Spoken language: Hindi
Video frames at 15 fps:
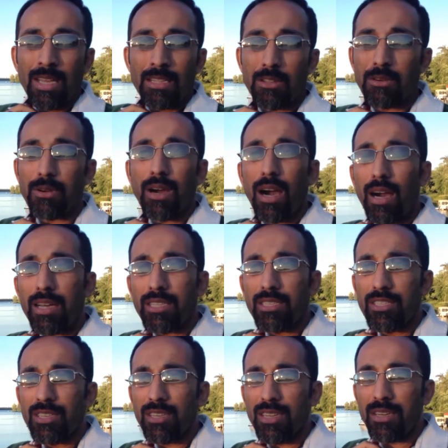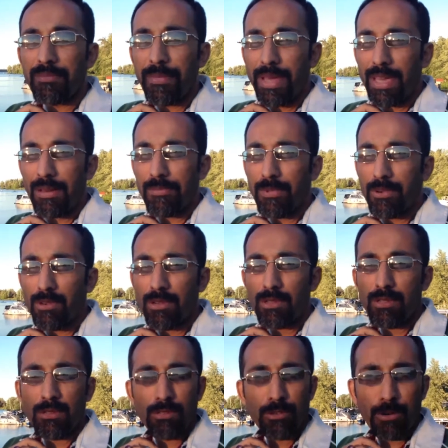तो आज मैं आपको
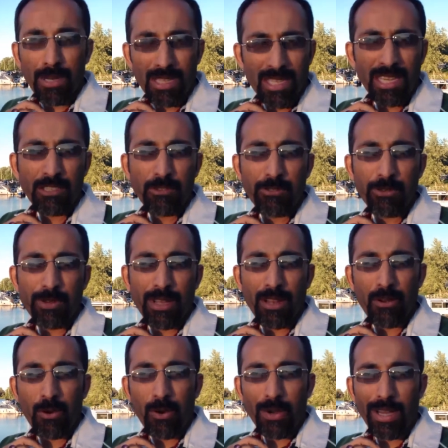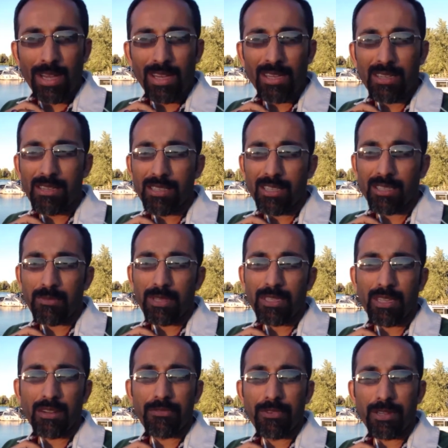छोटा सा ही ट्यूटोरियल होगा जिसमें
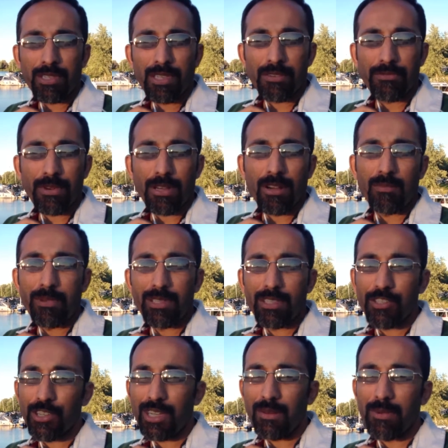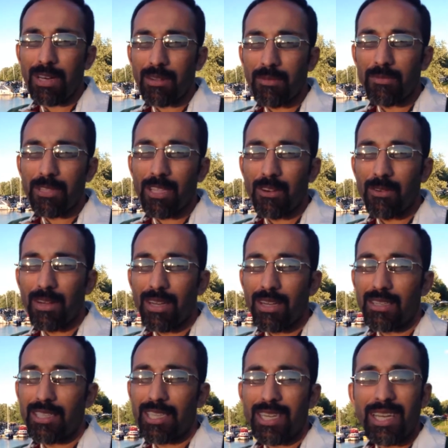सिर्फ और सिर्फ कंपोजिशन के बारे में बताऊंगा
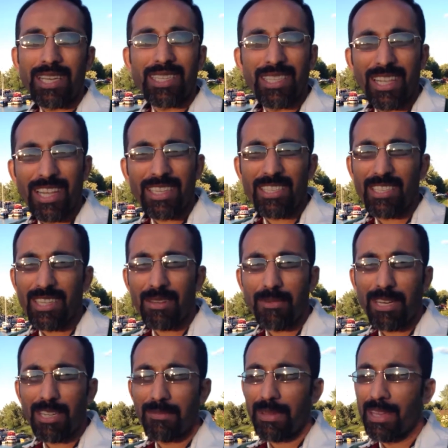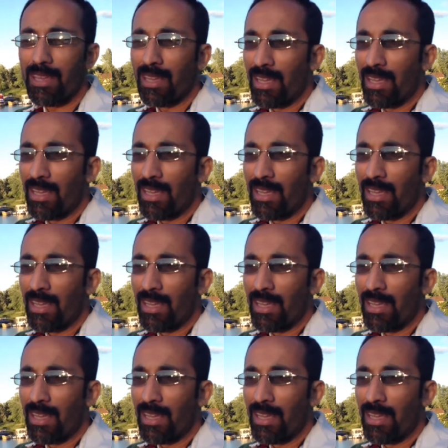जगह की सिलेक्शन के बारे में